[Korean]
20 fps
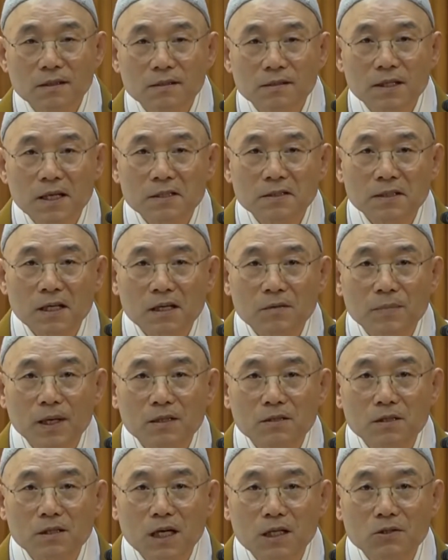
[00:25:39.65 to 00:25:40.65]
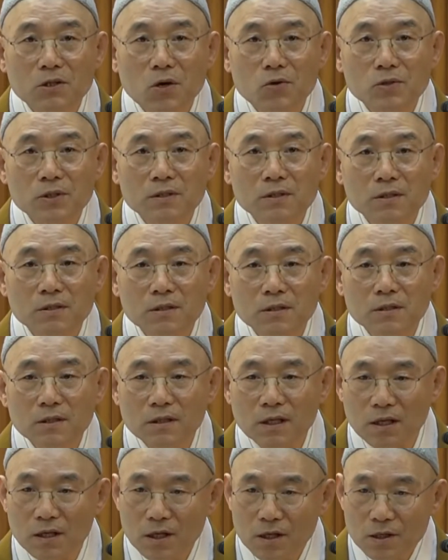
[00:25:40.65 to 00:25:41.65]
세상을 만들려고 나오신
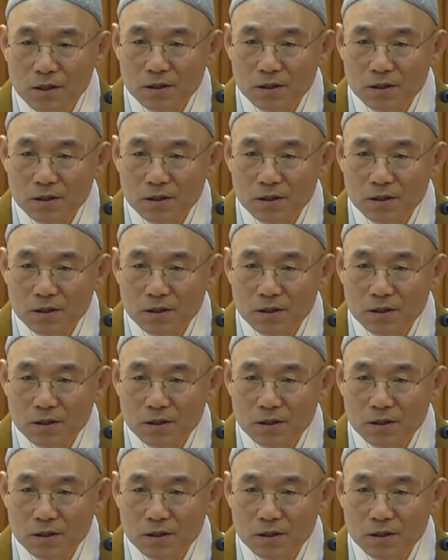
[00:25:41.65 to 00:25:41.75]
어른인데,